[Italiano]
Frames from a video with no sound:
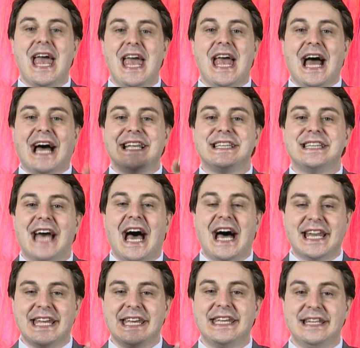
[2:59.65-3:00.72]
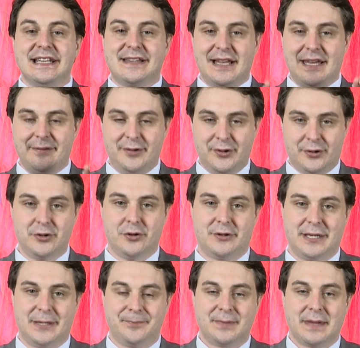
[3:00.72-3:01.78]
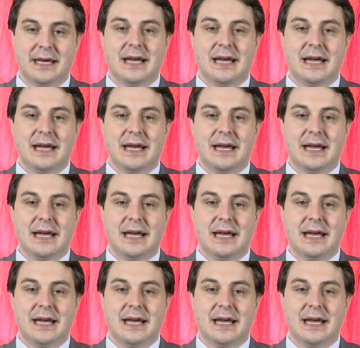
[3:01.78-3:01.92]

è andare in televisione.